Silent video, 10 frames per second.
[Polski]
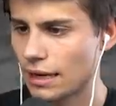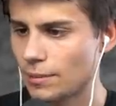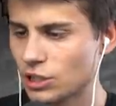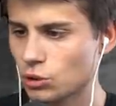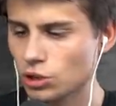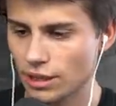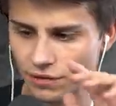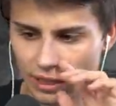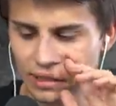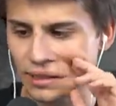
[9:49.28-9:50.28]
A, masz dużo
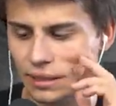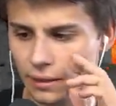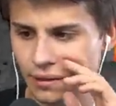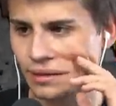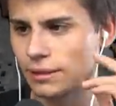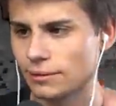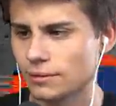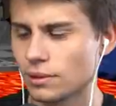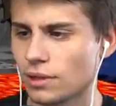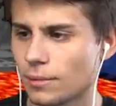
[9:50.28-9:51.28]
drewna.
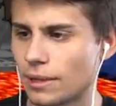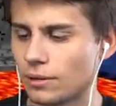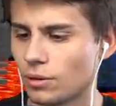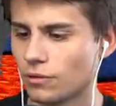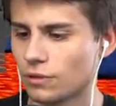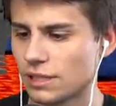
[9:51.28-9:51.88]
No, No, dobra, uff,